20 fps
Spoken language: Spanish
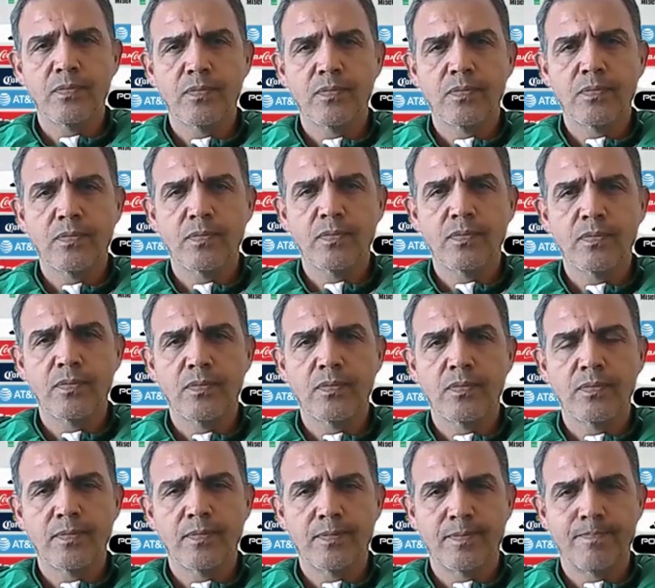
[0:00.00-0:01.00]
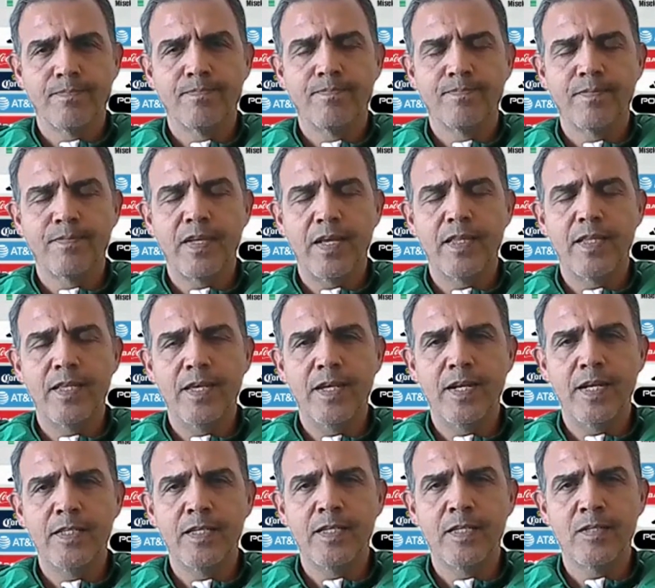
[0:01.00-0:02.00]
Gracias, profe. Sí,
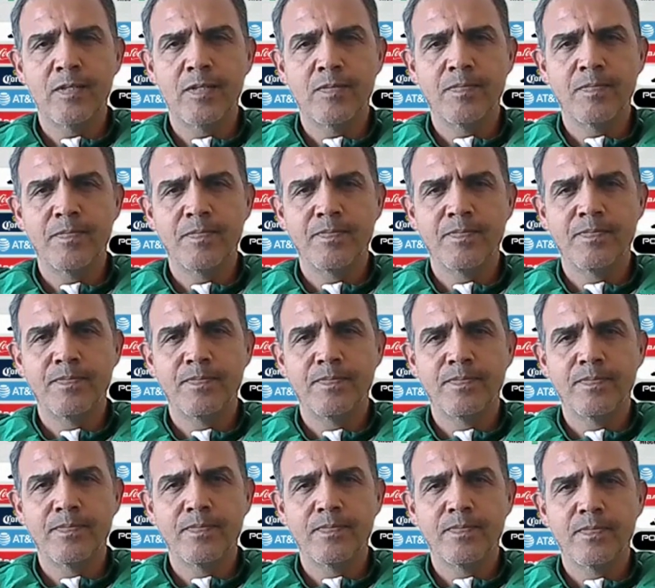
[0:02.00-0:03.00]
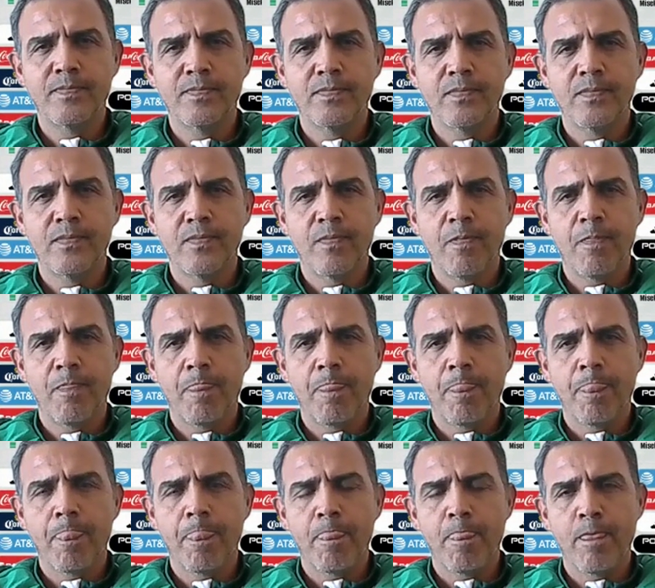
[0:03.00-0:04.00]
gracias.
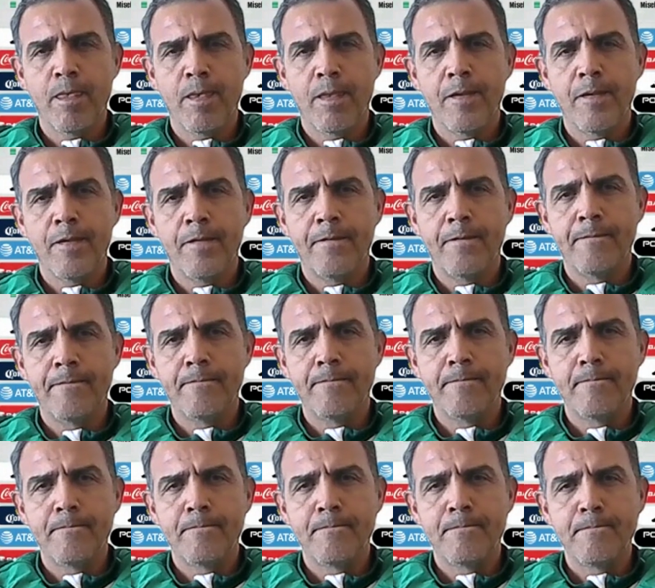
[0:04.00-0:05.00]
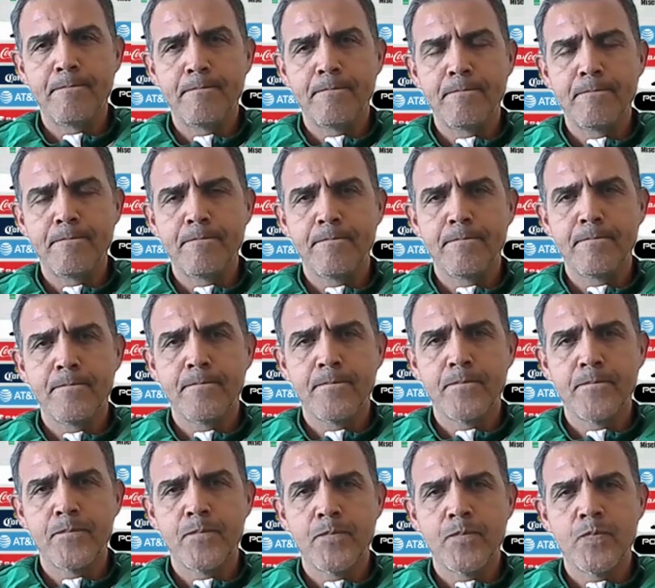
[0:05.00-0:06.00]
Continuamos con Orlando Castellán, por favor.
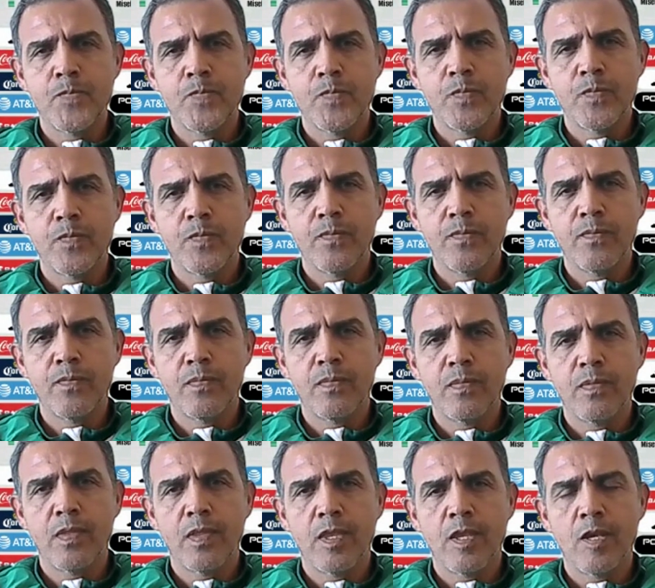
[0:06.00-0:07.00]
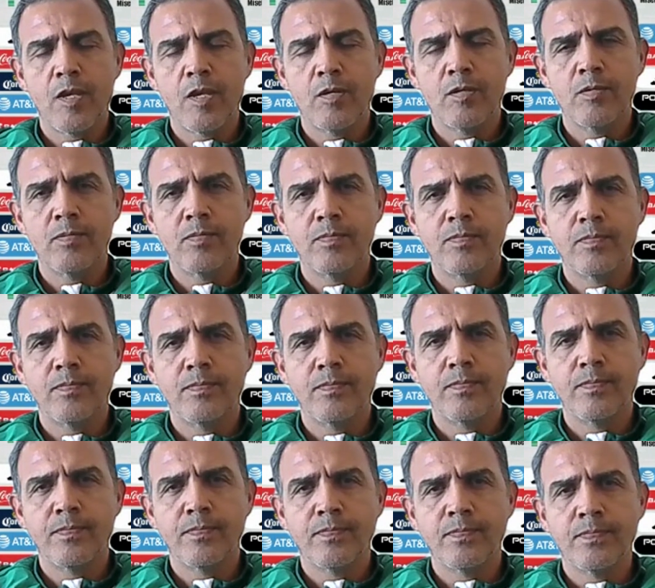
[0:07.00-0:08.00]
Gracias.
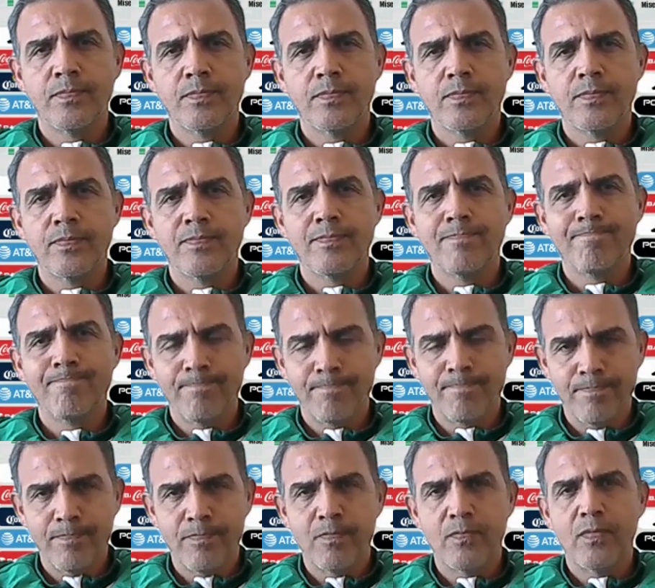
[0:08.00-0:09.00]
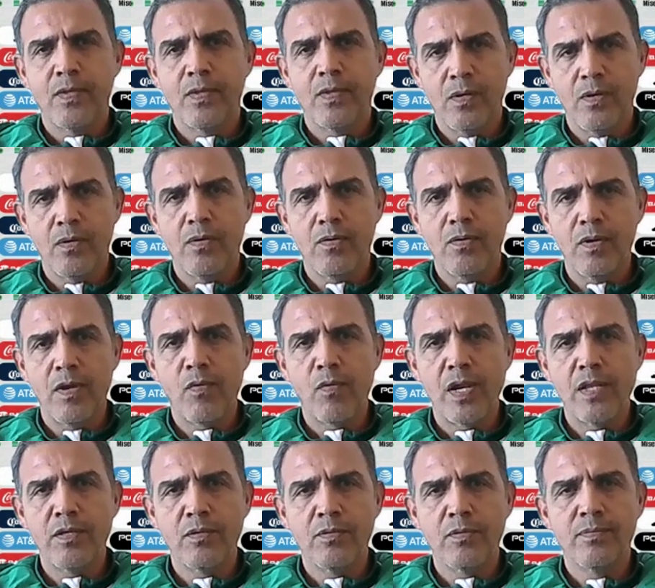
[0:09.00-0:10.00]
Buenas tardes, profe Ricardo
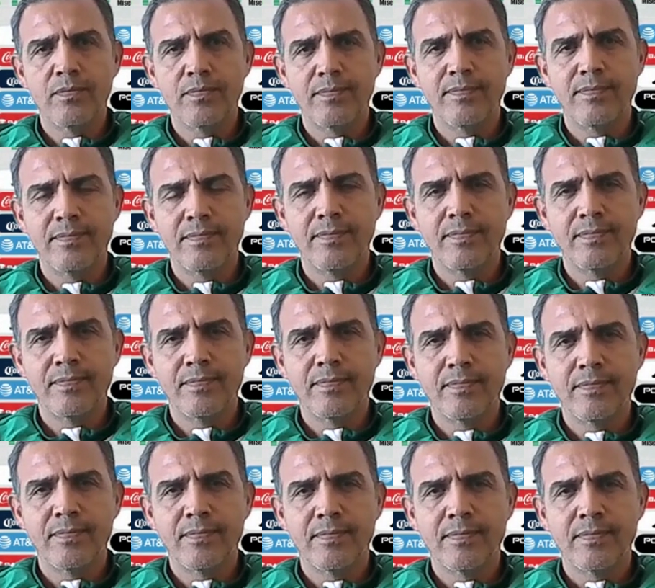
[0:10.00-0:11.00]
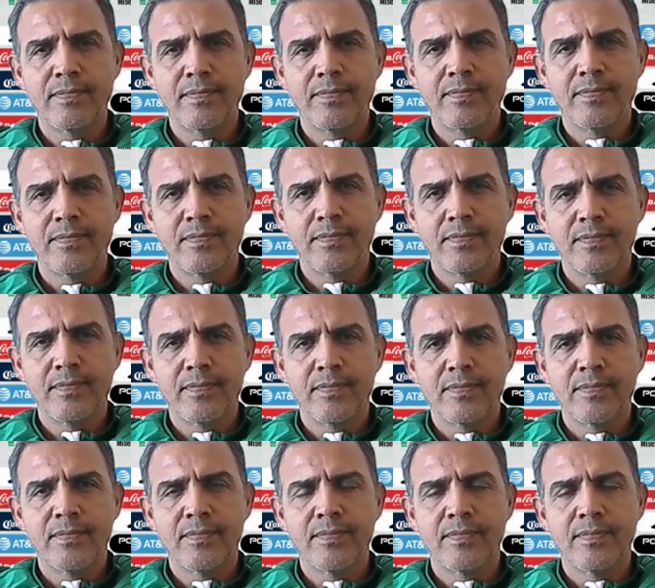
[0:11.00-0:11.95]
Orlando Castellano el Servicio Informativo Deportes.